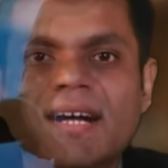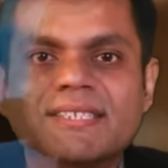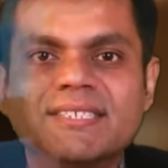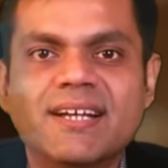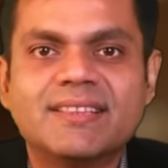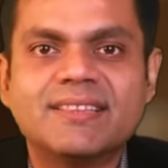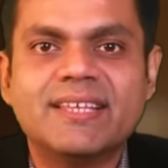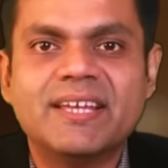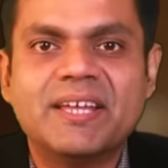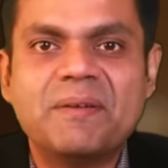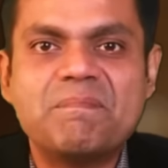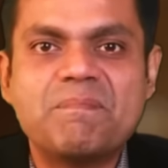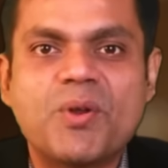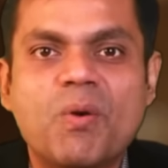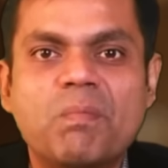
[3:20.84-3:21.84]
आ जाते
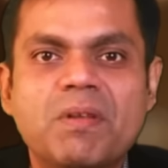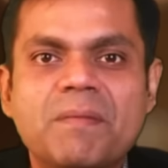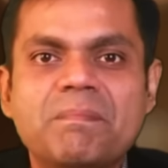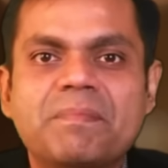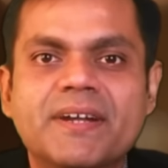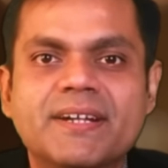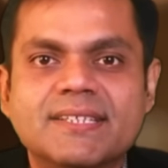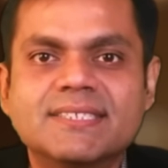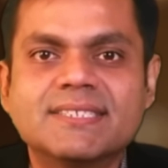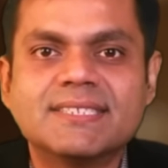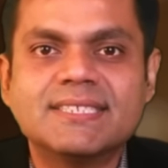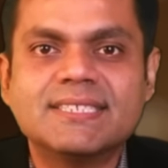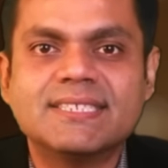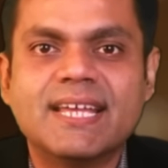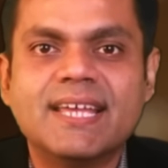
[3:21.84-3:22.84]
हैं प्रॉब्लम पे
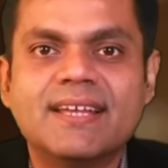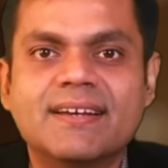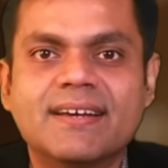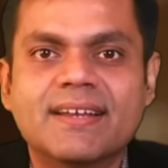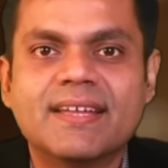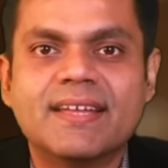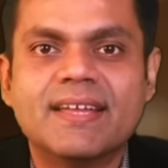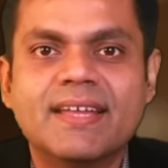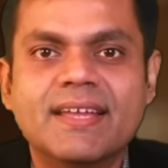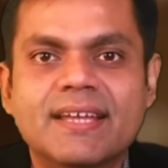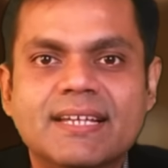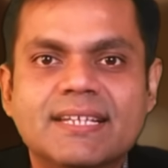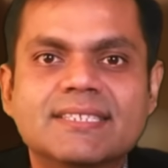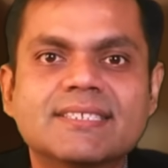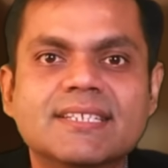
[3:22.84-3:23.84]
डिस्कस नहीं करके
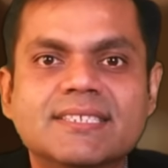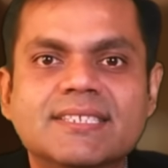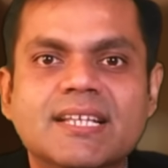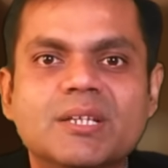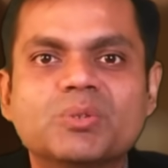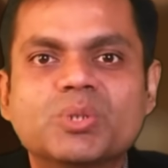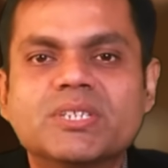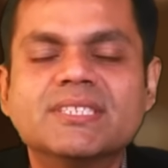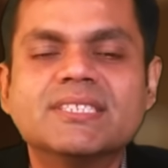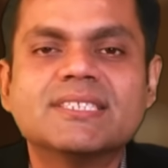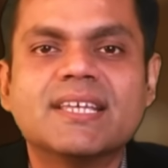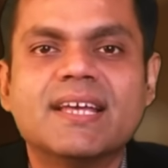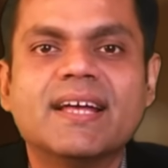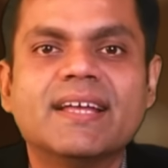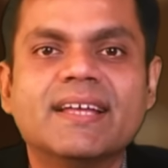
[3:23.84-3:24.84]
इसका सोल्यूशन
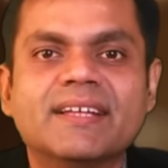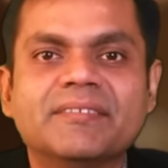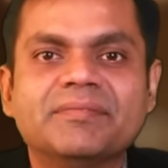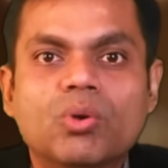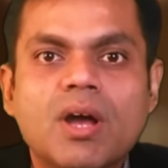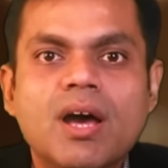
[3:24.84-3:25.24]
क्या है तो